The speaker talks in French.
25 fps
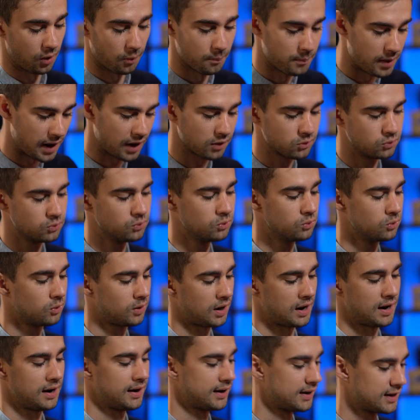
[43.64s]
leur
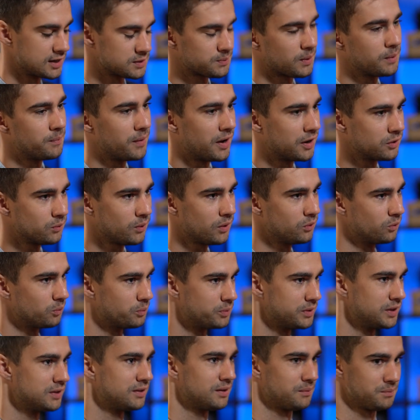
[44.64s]
parcours, à la classe préparatoire, donc
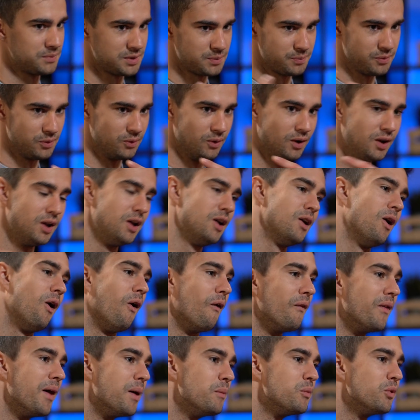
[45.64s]
peut-être un petit peu
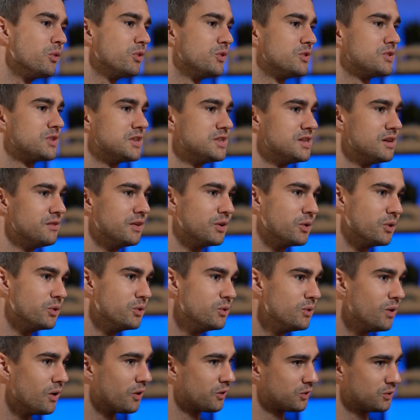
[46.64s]
en amont de ce qu'ils avaient
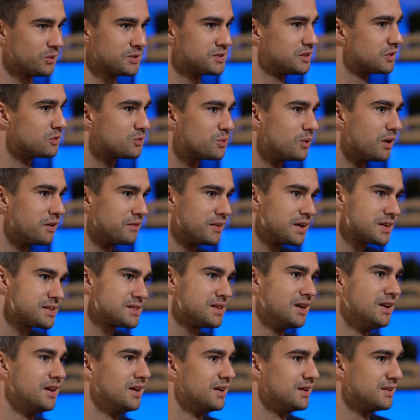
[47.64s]
connu, alors que toi, c'est tout
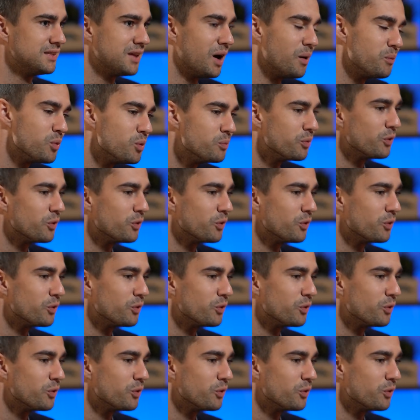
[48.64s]
l'inverse. Tu as un peu